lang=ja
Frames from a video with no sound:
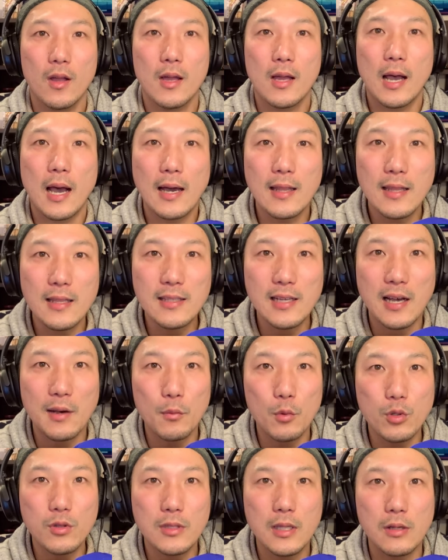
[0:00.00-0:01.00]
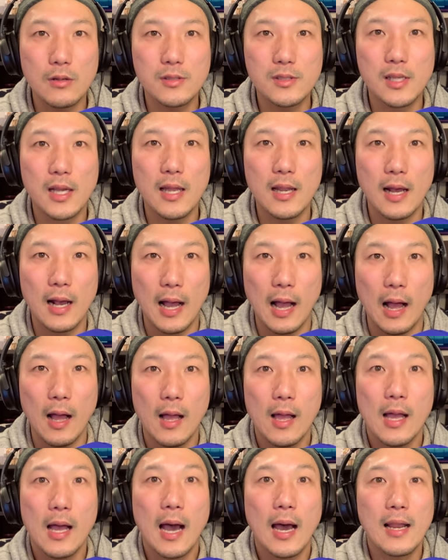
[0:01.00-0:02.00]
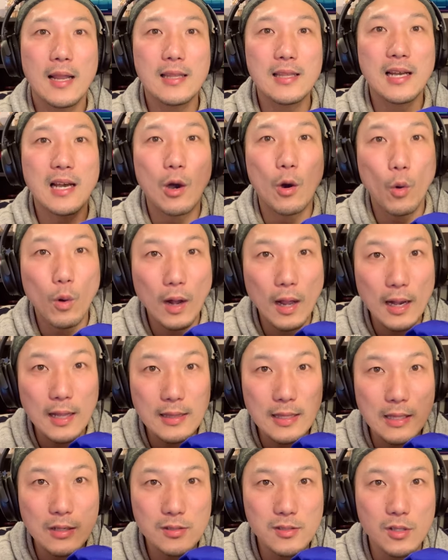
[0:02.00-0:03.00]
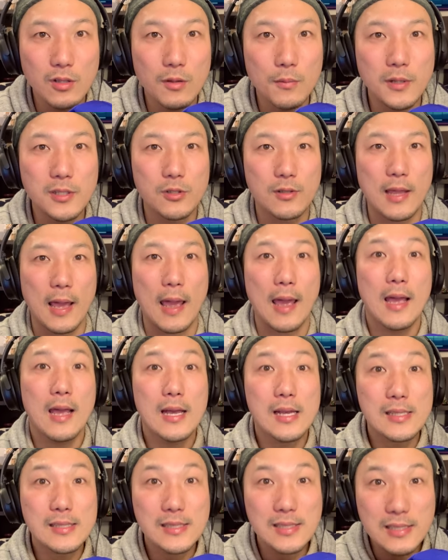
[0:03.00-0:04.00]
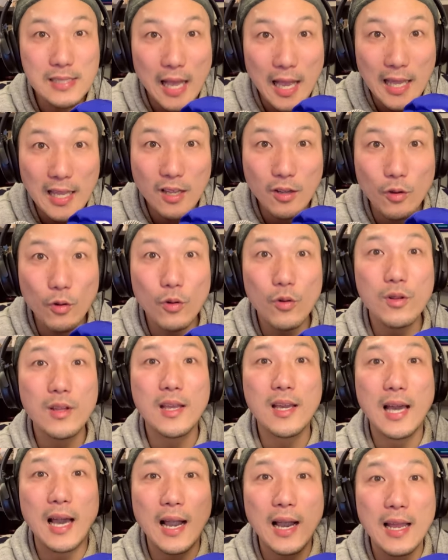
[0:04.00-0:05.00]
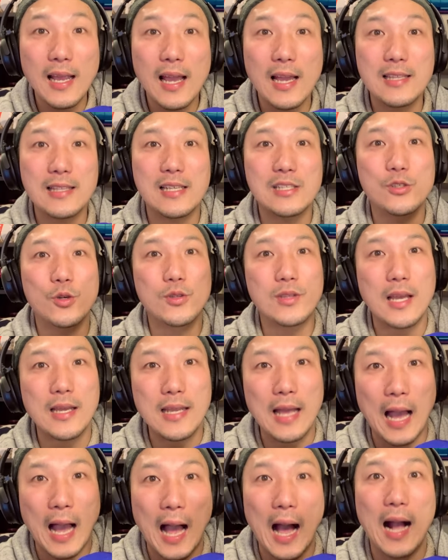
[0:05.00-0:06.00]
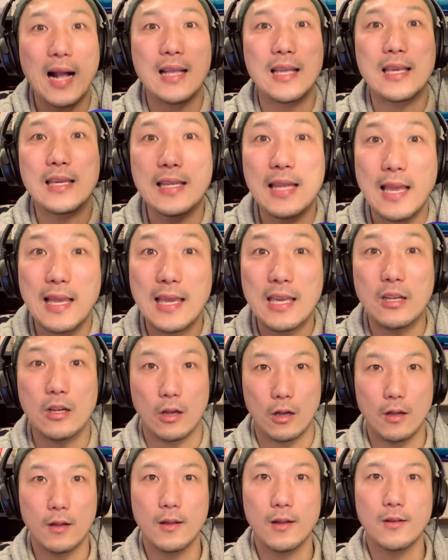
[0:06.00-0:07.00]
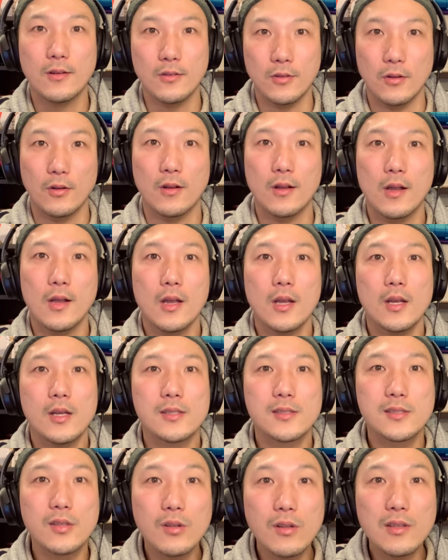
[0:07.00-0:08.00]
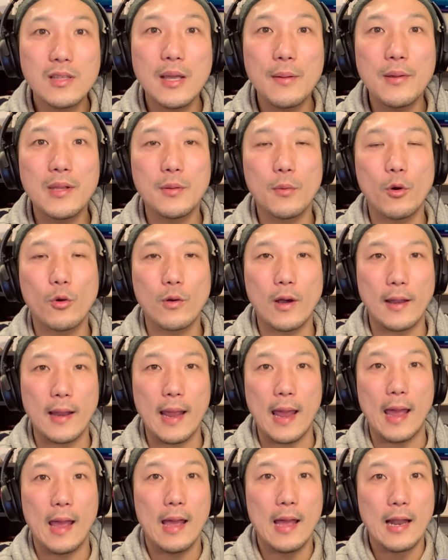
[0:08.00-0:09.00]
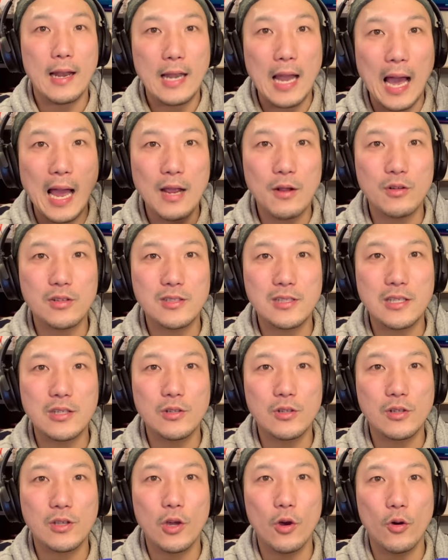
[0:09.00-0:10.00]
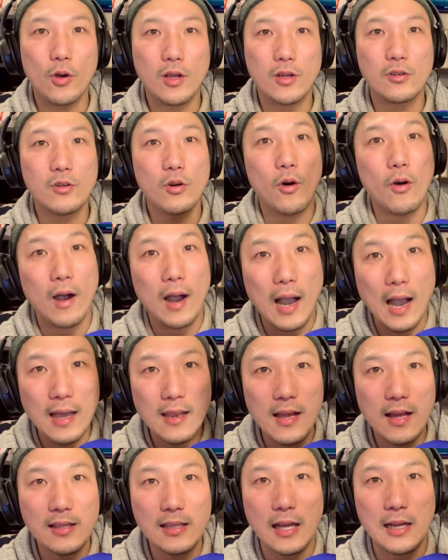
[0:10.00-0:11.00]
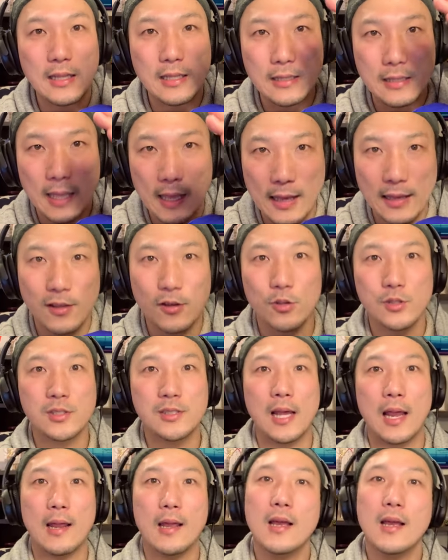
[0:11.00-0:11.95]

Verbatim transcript: あなたが持っている力が、あなたが置かれているその場所で最高に輝いた状態で発揮できる。うん。そのために僕はね、ライフスキル教育をあなたに提供したい。